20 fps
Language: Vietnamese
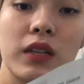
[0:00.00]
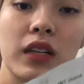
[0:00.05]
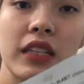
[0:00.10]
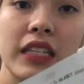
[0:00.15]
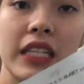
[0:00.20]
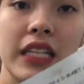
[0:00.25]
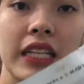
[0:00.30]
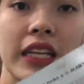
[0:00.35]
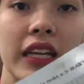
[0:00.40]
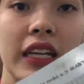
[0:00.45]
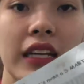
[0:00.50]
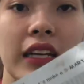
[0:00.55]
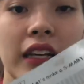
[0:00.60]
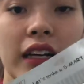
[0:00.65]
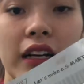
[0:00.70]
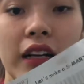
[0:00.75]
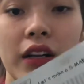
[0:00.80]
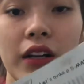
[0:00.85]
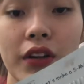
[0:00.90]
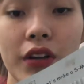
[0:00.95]
được nhìn này
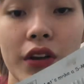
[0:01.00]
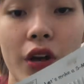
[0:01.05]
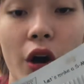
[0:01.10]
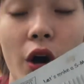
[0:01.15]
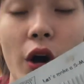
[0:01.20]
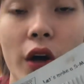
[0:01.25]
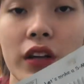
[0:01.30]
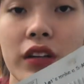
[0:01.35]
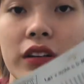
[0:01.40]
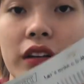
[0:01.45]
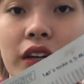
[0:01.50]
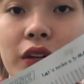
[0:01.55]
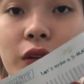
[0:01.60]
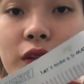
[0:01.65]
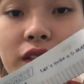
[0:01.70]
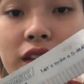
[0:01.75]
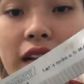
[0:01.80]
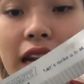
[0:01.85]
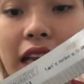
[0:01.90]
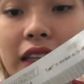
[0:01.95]
đó lưỡi nó
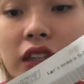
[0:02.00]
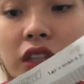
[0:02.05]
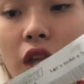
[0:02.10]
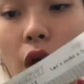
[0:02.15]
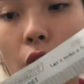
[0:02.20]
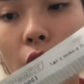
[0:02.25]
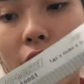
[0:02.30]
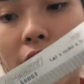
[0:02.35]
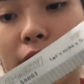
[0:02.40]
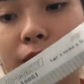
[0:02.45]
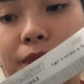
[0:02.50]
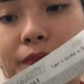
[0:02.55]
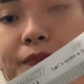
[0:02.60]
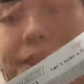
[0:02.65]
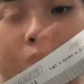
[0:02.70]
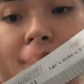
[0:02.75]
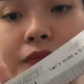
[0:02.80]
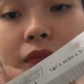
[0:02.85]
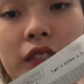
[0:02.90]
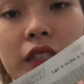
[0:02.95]
rất là to
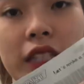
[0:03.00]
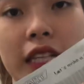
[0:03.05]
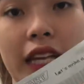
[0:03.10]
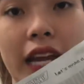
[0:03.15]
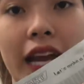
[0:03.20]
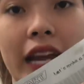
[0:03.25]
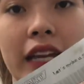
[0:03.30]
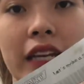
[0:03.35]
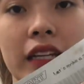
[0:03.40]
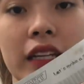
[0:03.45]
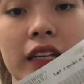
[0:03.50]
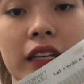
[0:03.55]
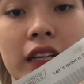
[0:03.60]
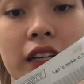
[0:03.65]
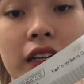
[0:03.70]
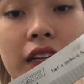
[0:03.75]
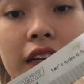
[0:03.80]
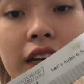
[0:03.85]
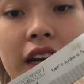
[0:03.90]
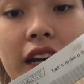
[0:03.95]
như thế này
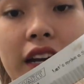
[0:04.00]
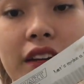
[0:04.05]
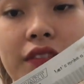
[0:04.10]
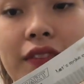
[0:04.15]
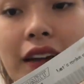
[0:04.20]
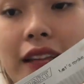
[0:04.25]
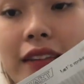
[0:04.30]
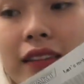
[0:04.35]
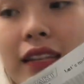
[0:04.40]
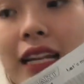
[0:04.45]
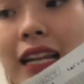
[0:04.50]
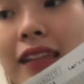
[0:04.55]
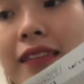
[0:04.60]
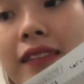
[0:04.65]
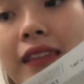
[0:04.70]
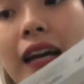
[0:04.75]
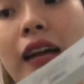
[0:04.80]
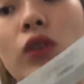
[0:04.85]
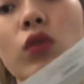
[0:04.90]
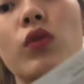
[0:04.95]
đấy và rất là
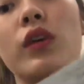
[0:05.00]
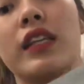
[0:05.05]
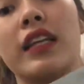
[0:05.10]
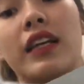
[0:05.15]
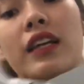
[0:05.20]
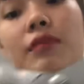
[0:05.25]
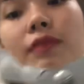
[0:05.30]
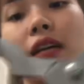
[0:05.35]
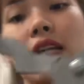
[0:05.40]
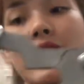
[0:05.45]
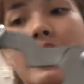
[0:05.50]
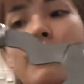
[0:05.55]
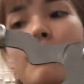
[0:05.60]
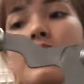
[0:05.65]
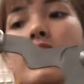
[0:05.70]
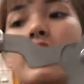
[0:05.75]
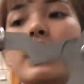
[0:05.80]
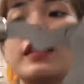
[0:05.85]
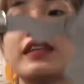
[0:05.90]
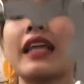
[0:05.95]
sắc luôn nha các bác nhé
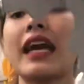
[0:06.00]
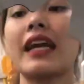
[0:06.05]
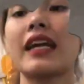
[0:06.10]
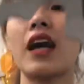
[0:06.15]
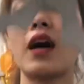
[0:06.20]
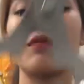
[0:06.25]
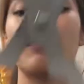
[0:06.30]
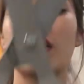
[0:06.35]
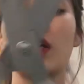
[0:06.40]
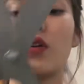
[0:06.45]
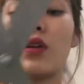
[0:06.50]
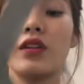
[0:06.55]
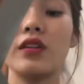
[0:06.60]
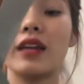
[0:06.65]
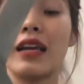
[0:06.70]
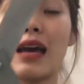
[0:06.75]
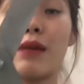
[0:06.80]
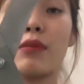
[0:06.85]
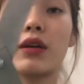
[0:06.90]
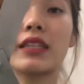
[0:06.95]
tay cầm thì nó được
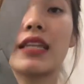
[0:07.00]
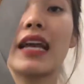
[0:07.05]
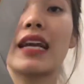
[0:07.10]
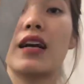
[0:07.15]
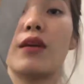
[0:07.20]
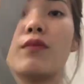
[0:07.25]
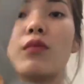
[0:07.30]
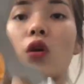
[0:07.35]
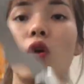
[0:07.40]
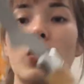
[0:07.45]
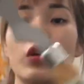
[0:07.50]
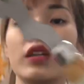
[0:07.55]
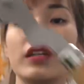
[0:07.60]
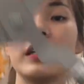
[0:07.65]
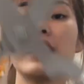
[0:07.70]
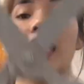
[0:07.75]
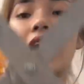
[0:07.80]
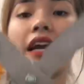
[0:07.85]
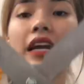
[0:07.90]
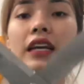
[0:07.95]
làm bằng tay cầm gỗ như thế
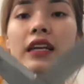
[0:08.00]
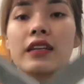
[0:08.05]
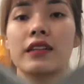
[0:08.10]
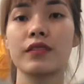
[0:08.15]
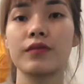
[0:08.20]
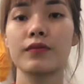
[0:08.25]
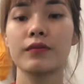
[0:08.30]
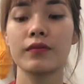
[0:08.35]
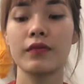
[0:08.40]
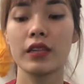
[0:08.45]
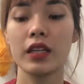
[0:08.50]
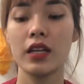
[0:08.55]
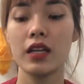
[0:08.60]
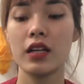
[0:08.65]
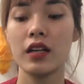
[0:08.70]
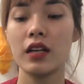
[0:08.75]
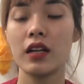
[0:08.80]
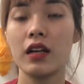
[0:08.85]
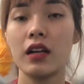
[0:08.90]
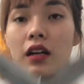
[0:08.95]
này
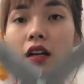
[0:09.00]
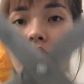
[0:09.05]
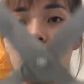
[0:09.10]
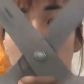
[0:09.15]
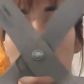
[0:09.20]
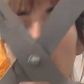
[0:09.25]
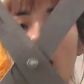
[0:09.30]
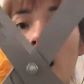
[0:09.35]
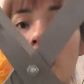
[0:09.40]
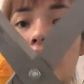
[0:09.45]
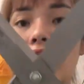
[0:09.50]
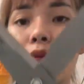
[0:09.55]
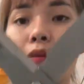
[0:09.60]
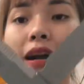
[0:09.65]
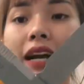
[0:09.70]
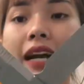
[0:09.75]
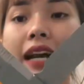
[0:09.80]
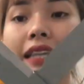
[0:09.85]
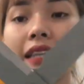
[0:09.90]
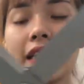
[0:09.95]
à, các
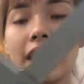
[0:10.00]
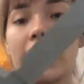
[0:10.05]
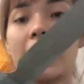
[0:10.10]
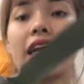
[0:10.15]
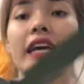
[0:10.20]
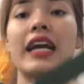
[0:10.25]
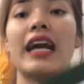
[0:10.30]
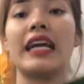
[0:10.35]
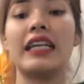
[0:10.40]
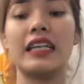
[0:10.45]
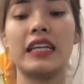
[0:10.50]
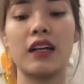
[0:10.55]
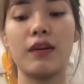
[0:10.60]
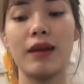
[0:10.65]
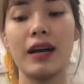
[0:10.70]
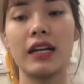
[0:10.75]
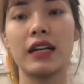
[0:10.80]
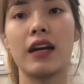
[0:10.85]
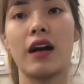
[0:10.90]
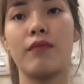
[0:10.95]
bác cắt tỉa cây cạnh thì các
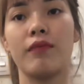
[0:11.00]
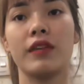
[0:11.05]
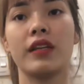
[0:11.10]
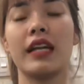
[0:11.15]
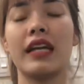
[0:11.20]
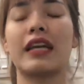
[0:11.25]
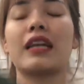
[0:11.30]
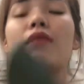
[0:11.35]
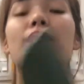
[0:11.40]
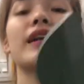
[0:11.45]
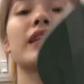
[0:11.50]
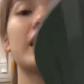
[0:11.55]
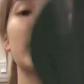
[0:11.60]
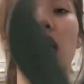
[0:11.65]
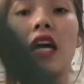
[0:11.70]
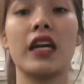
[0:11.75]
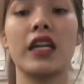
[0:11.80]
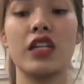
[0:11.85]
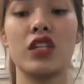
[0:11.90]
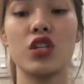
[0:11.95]
bác cầm như này các bác tỉa
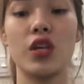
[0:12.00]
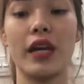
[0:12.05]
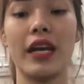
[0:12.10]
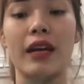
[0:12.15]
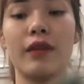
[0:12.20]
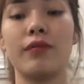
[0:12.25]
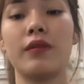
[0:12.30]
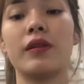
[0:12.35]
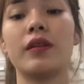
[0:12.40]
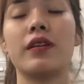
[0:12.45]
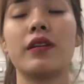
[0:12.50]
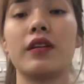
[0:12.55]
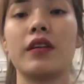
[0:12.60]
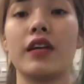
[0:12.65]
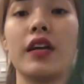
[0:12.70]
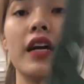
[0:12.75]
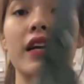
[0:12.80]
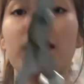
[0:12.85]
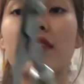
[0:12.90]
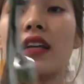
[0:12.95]
đi cho em
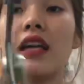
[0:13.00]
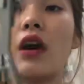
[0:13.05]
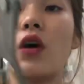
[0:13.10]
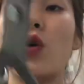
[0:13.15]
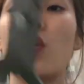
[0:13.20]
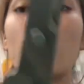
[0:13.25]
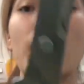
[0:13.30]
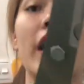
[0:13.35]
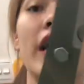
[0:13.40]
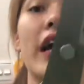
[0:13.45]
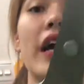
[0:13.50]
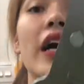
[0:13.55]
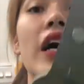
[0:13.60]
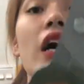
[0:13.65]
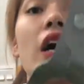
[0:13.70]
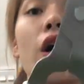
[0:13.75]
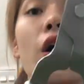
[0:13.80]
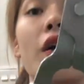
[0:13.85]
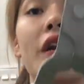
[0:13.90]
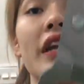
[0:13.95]
Đấy, rất là ok
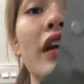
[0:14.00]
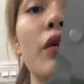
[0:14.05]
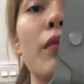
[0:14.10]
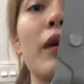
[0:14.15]
Còn nếu